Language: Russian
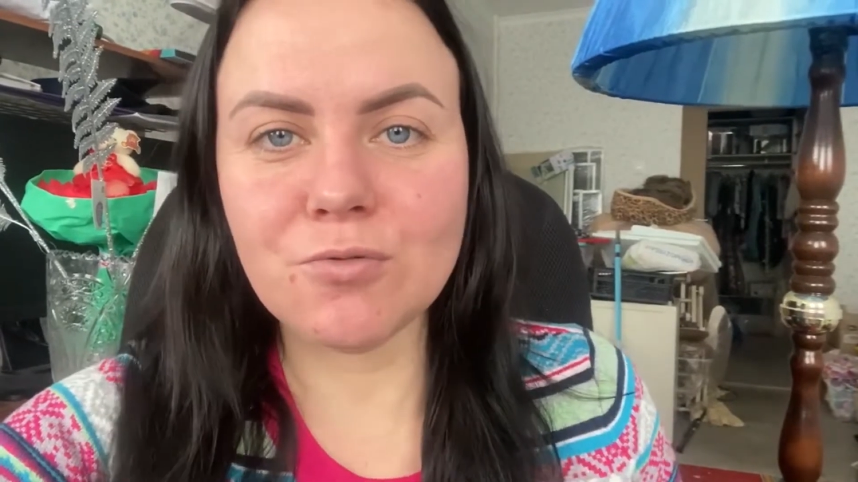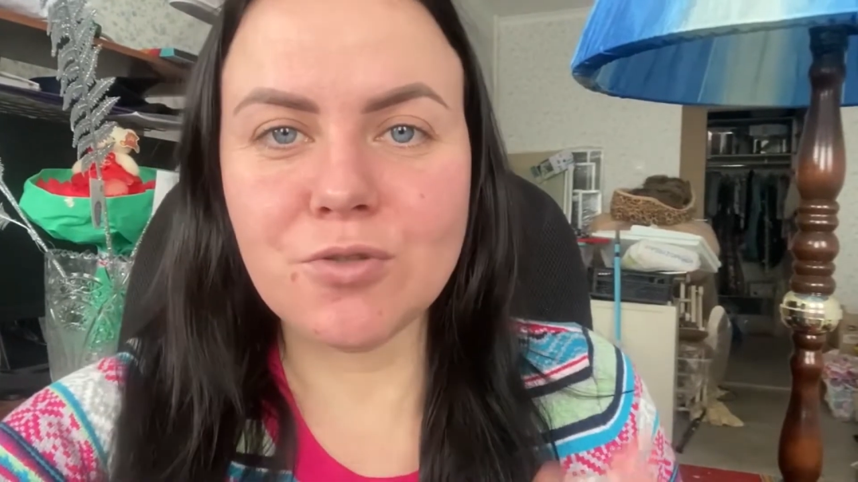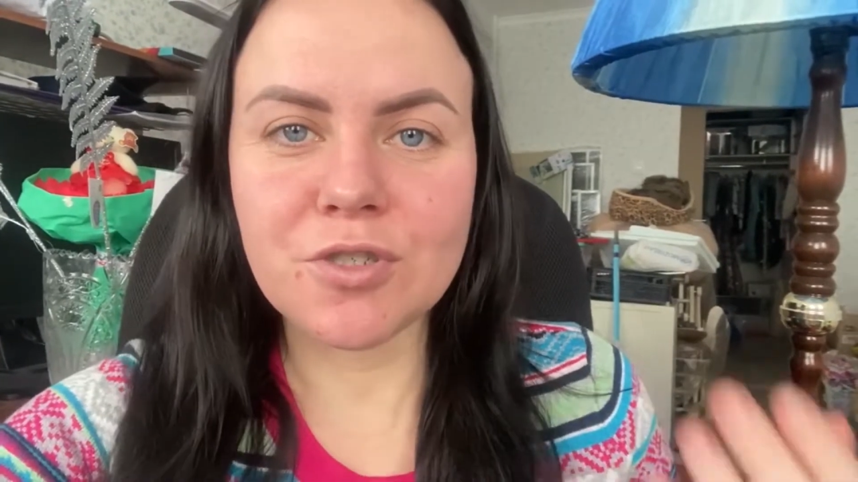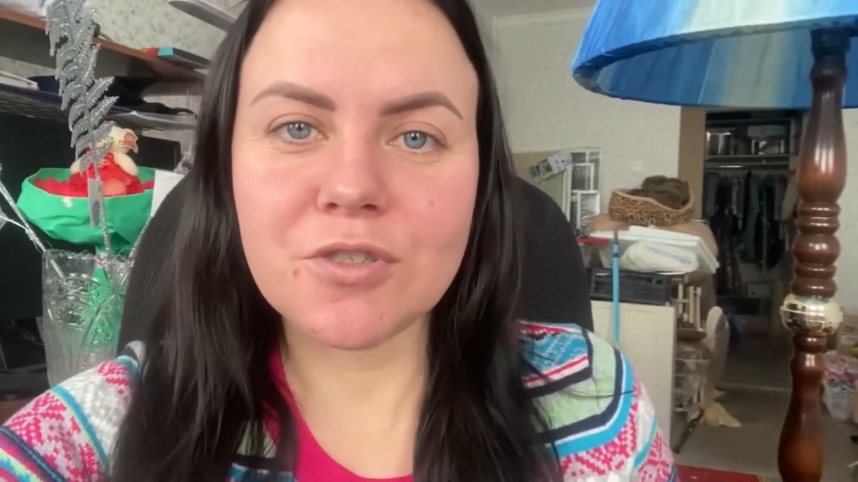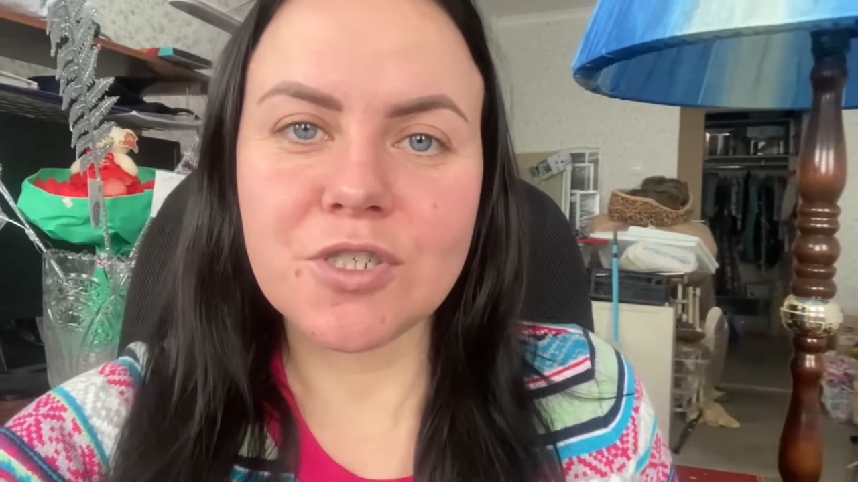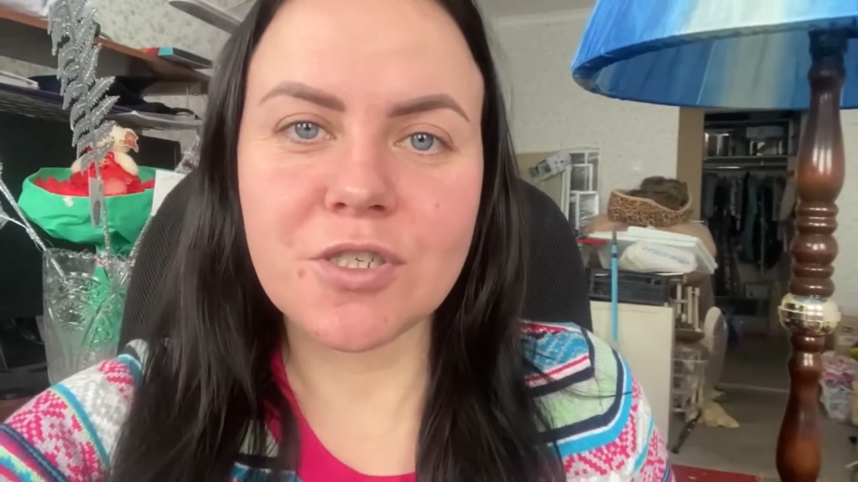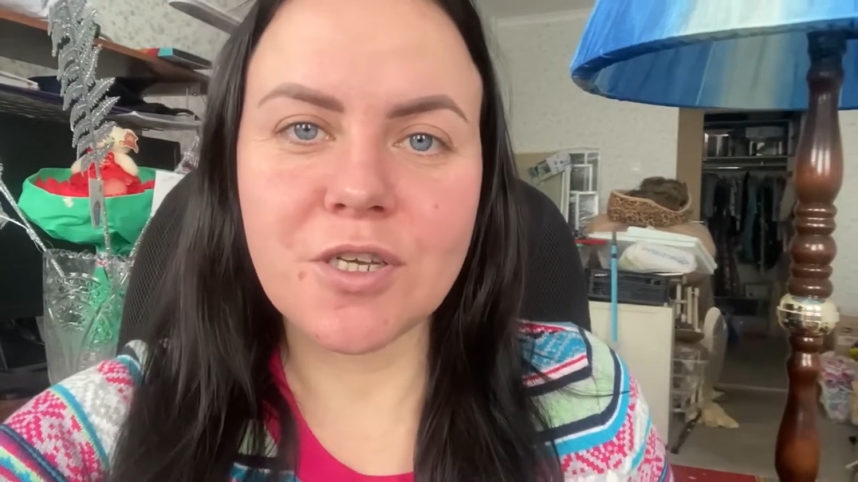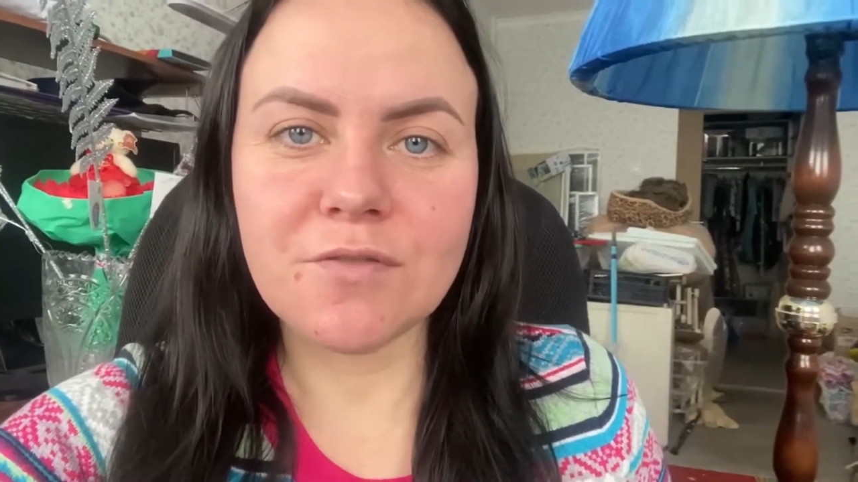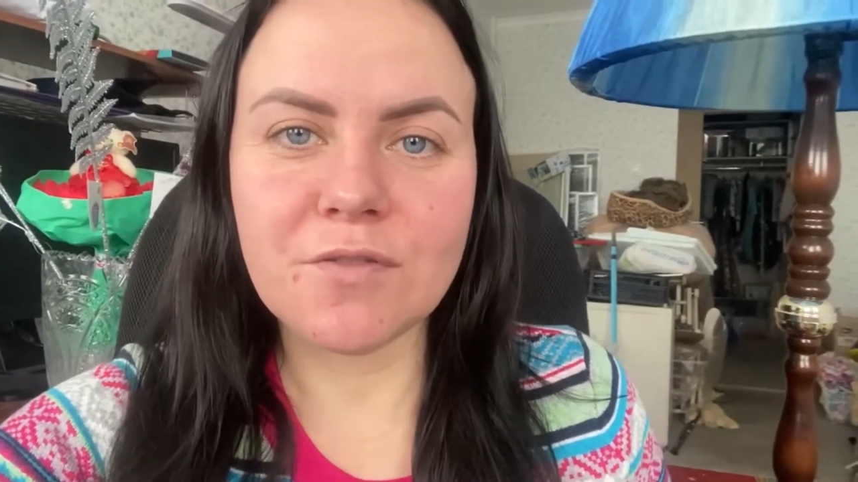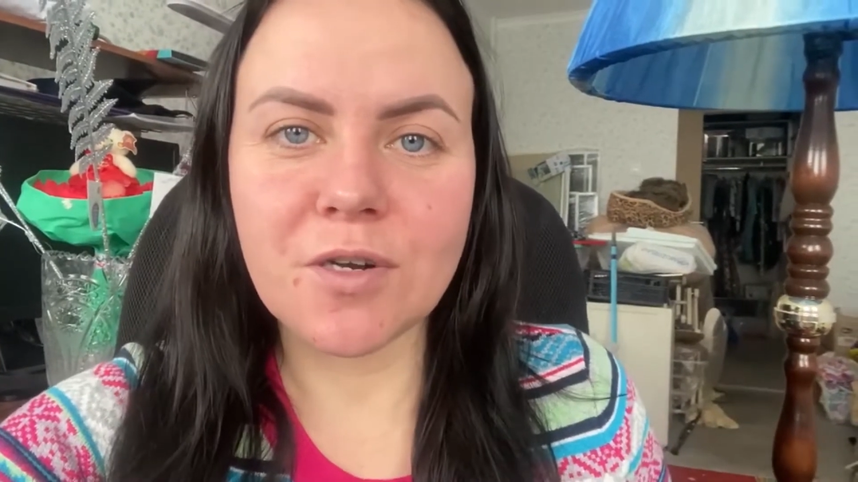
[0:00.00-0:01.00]
случай
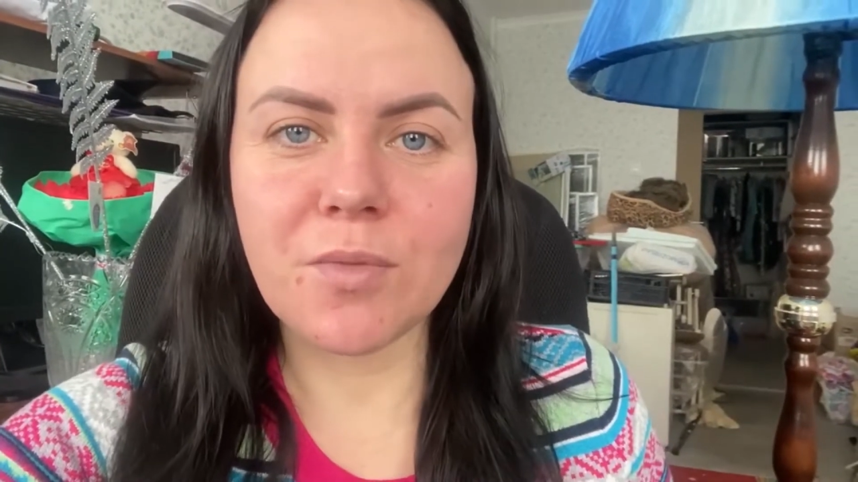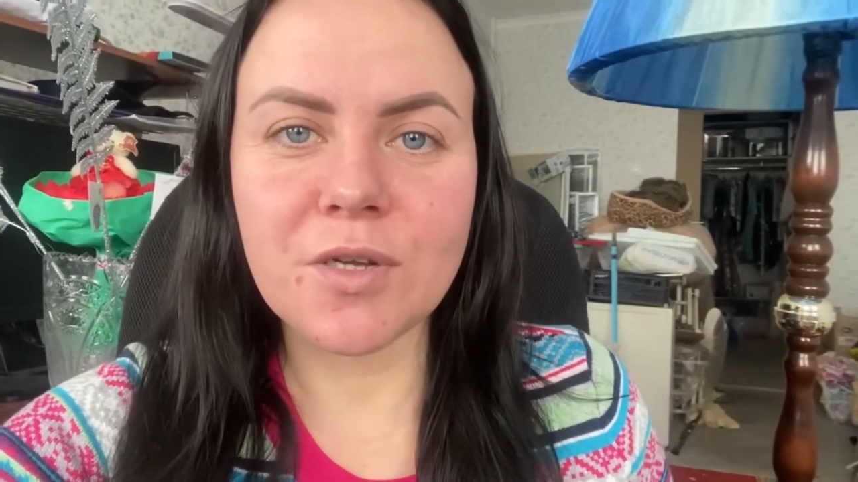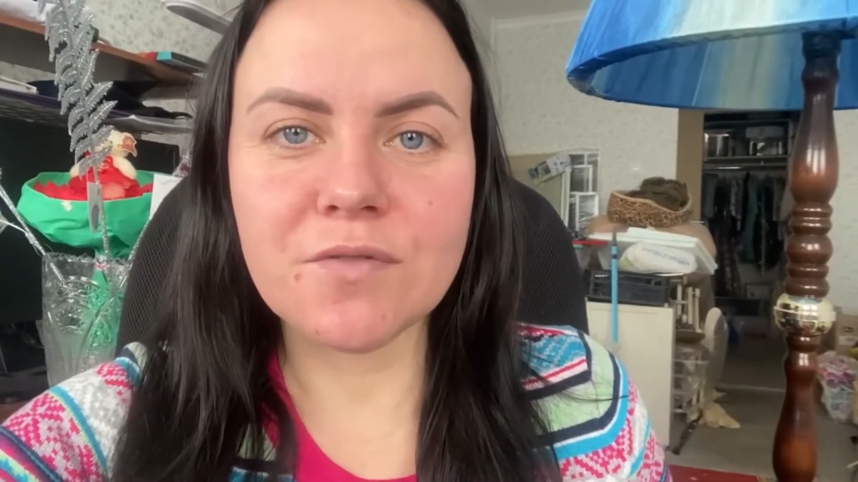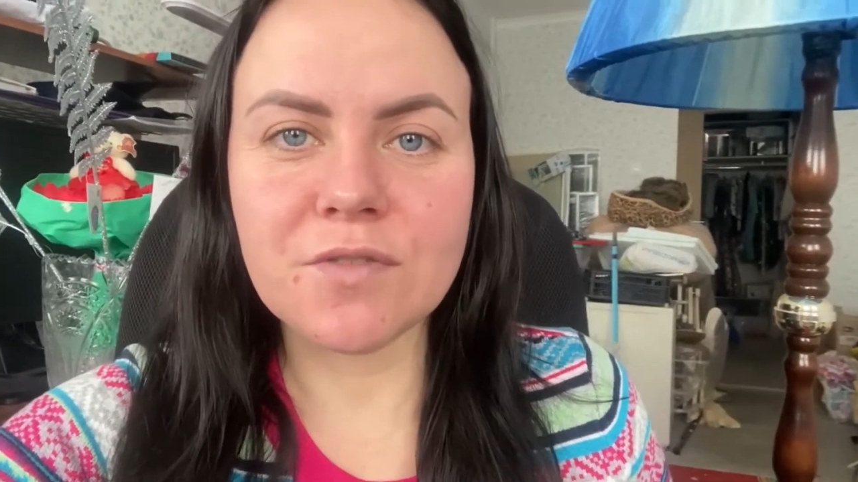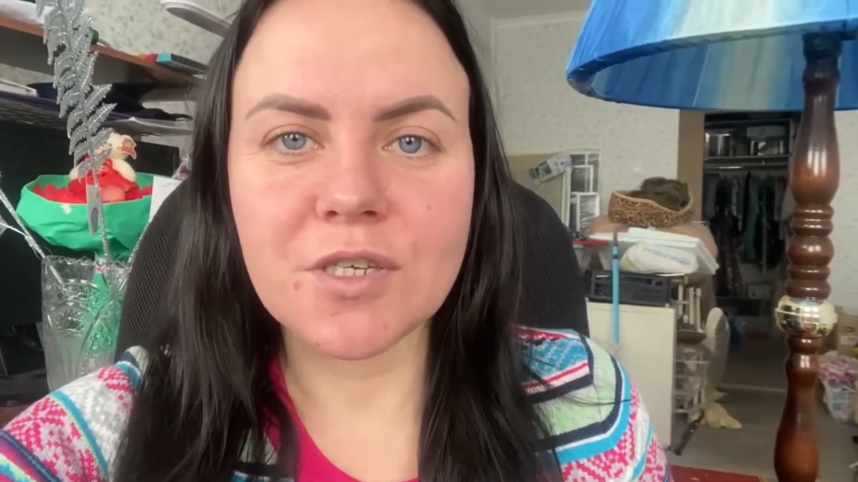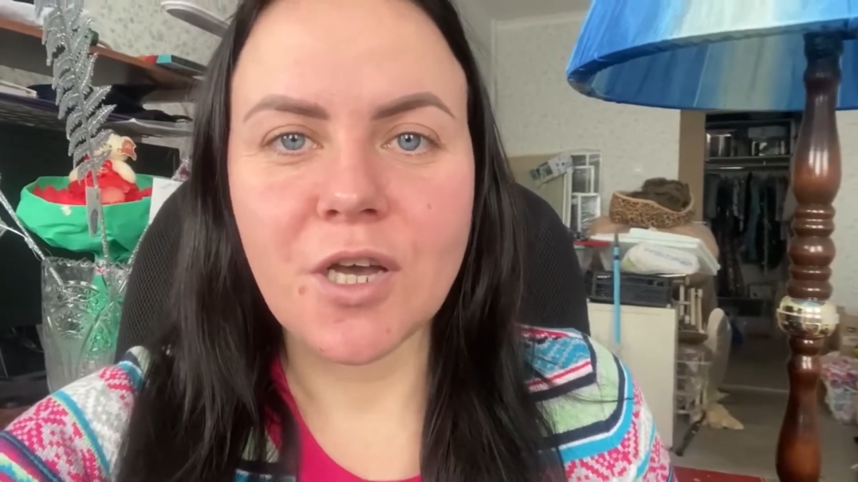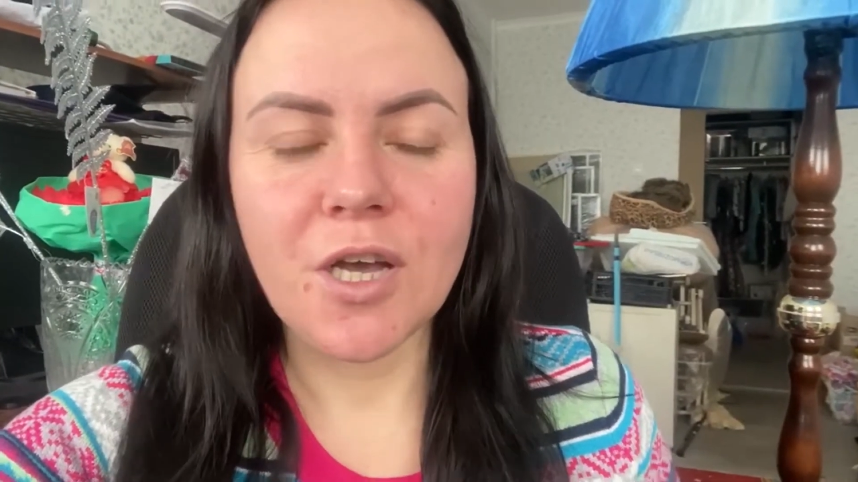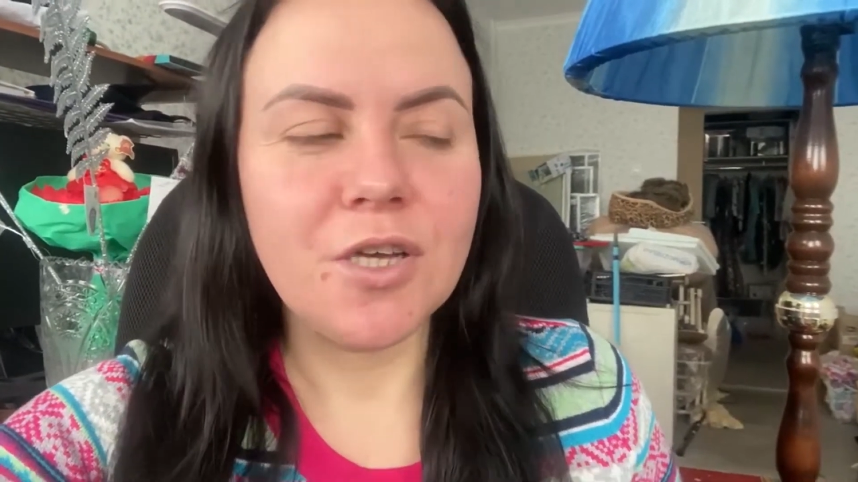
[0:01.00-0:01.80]
начинает вырабатывать